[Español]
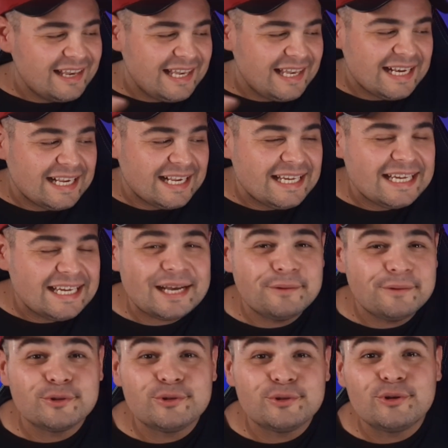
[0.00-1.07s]
denle click al
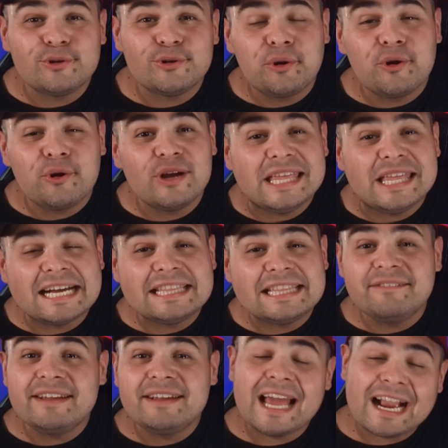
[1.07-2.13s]
botón rojo y
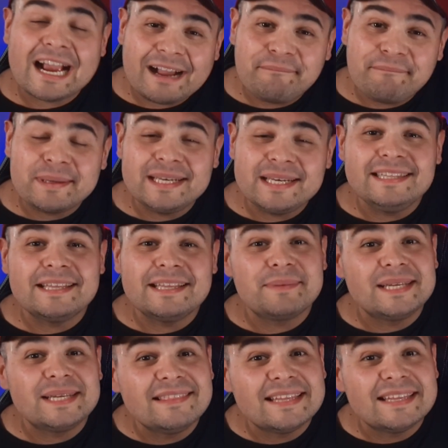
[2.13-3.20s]
activen la campanita
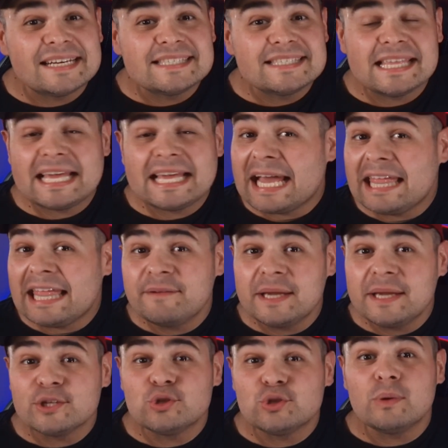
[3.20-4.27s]
para enterarse de cada vez
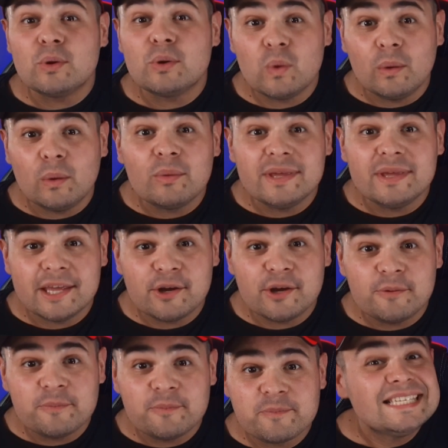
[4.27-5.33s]
que suba un nuevo
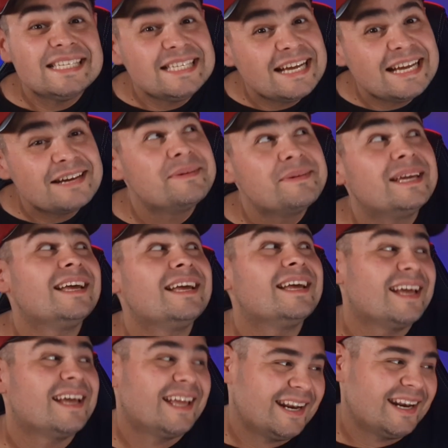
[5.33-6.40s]
video. Síganme
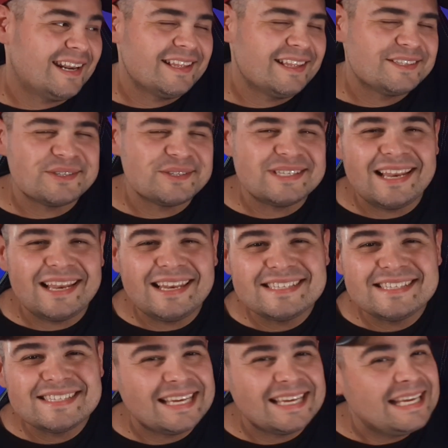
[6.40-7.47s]
en redes
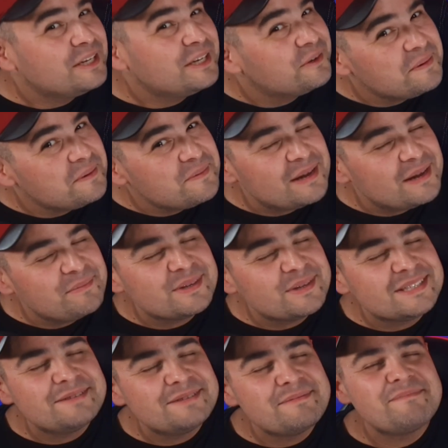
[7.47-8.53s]
sociales y nos vemos la
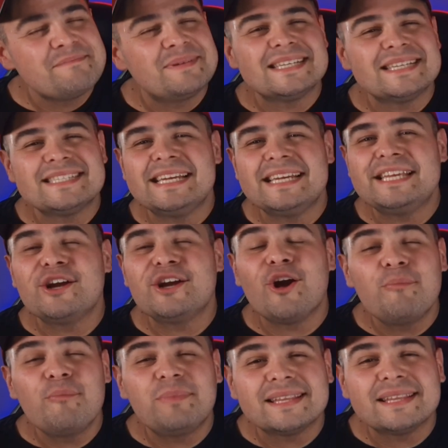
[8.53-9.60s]
próxima para seguir
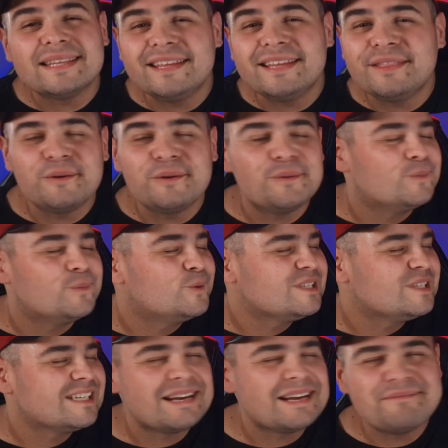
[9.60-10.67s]
compartiendo
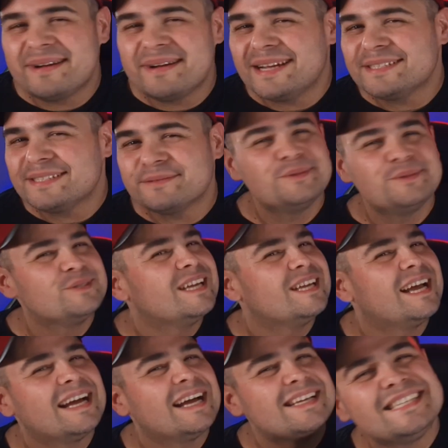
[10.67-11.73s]
mucha más
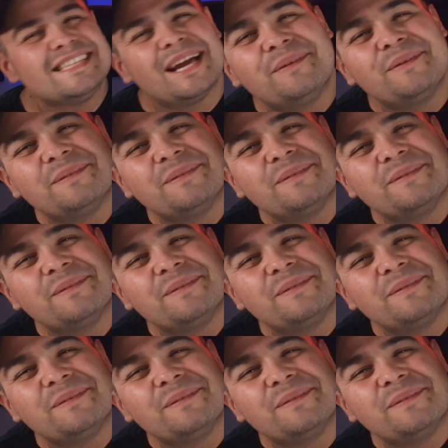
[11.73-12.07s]
música. Chao.